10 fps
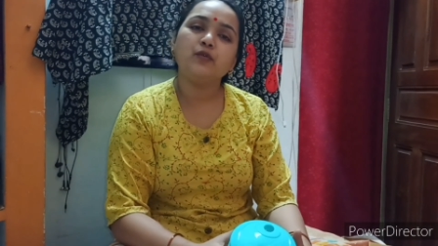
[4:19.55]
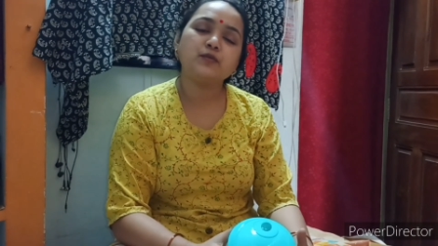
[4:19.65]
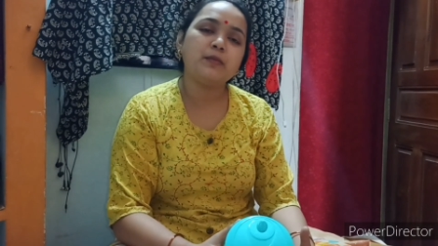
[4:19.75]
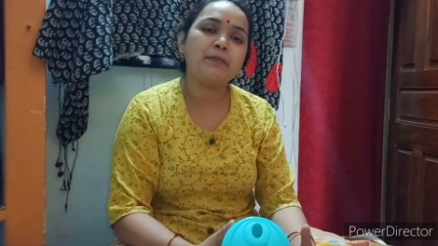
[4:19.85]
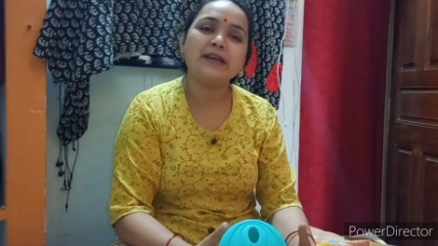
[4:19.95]

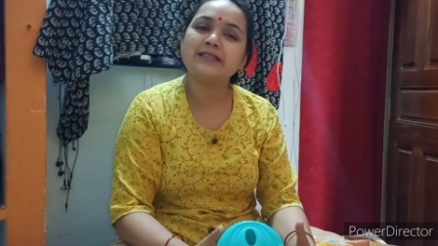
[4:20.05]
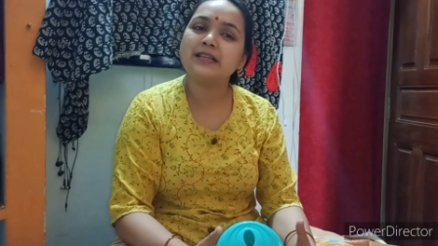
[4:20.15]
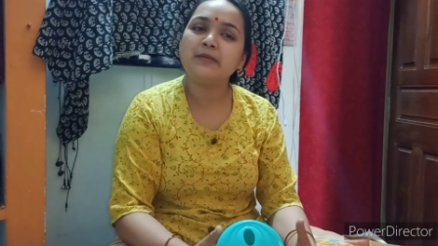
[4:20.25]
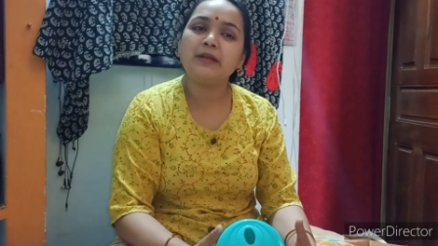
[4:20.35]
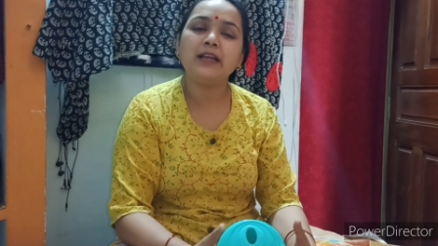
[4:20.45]
उसमें
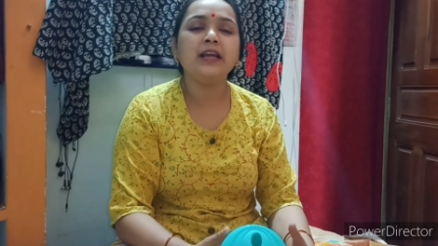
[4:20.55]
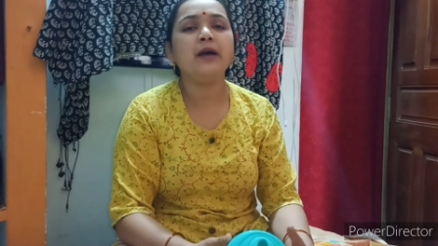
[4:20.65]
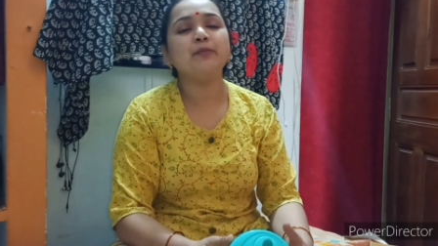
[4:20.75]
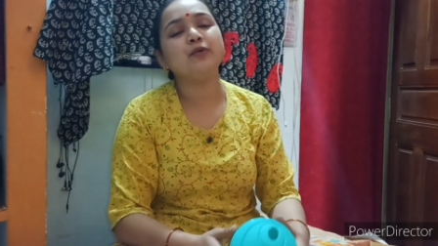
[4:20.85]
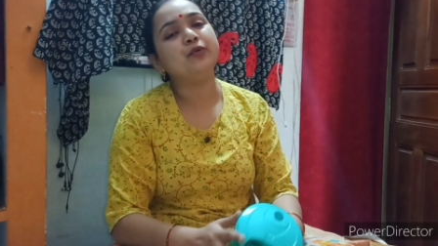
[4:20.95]
पैसे नहीं मिलेंगे
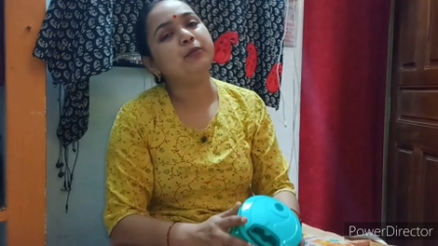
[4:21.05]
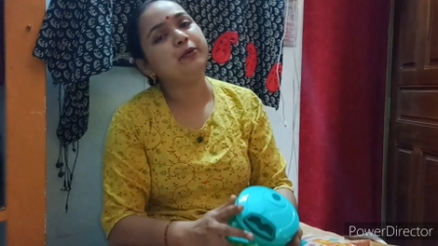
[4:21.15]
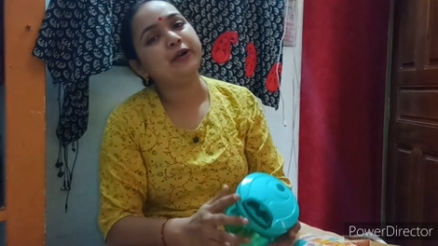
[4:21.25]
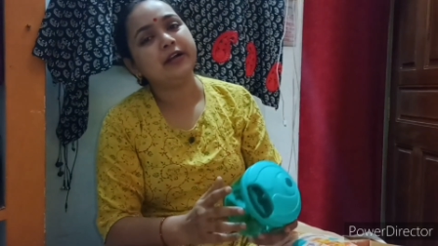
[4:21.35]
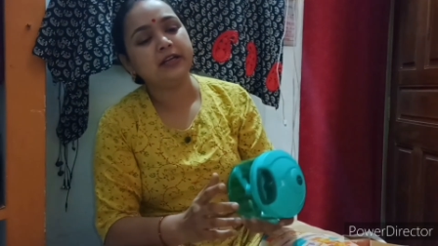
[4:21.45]
आपको कोई
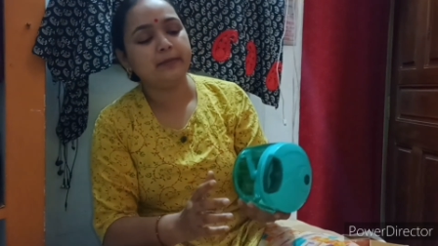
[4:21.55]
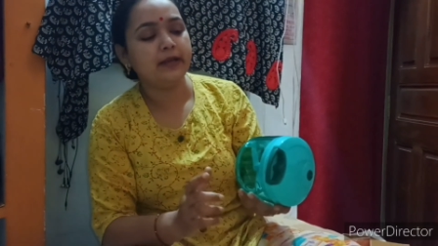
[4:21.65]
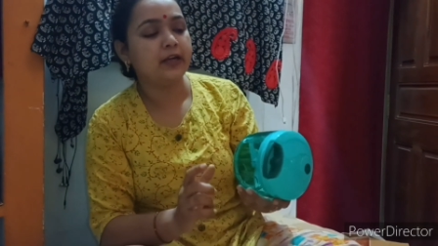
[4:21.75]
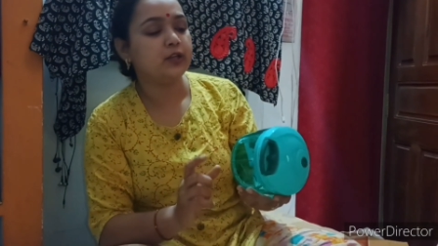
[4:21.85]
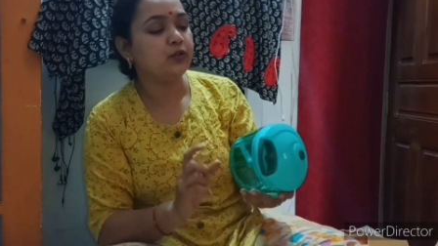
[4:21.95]
प्रोडक्ट ही
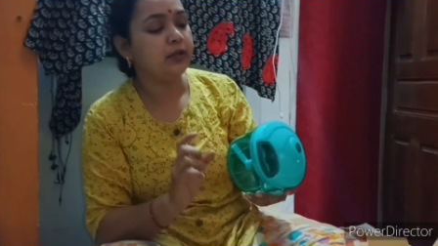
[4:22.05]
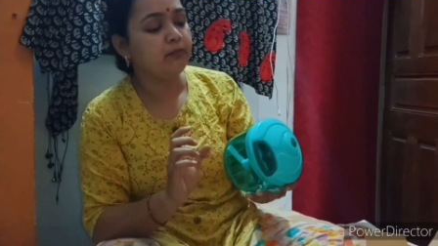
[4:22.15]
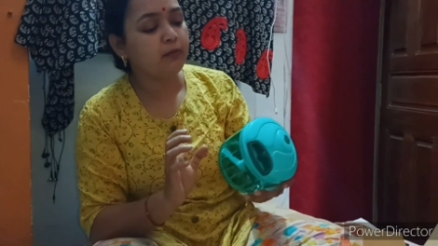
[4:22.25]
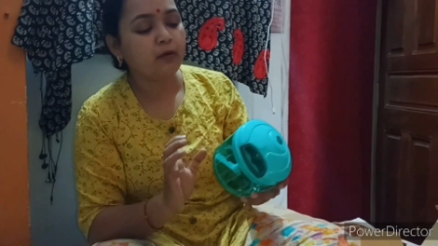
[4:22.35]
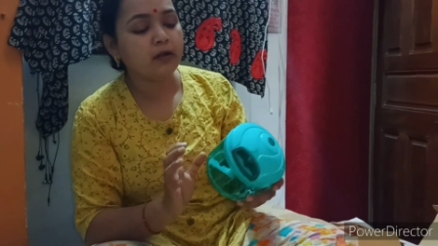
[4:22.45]
मिलेगा तो ये
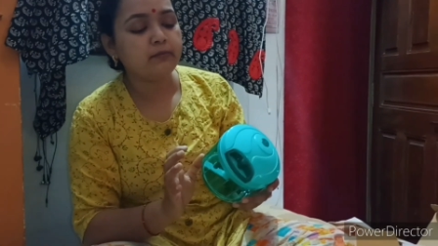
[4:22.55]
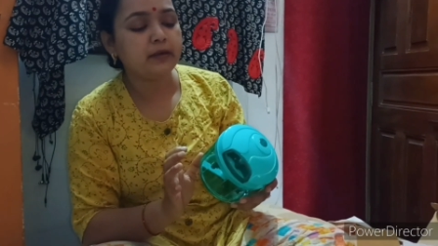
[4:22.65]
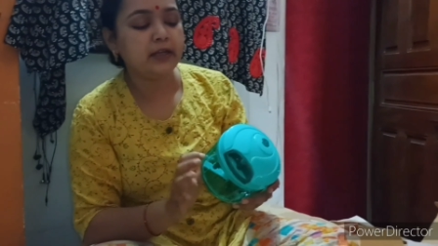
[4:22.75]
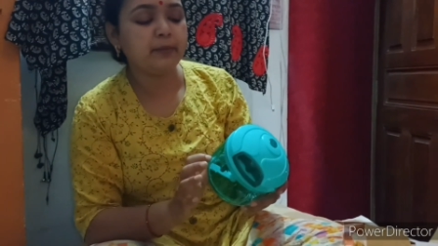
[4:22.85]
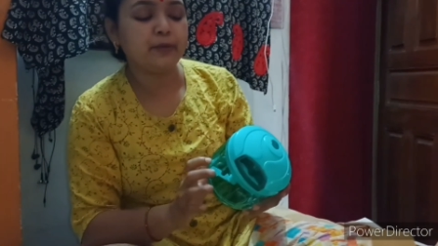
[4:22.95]
बहुत
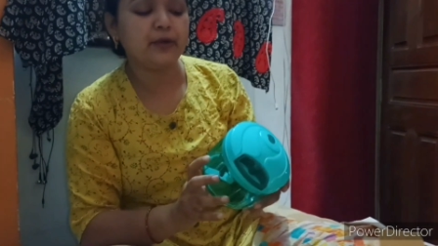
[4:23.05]
बढ़िया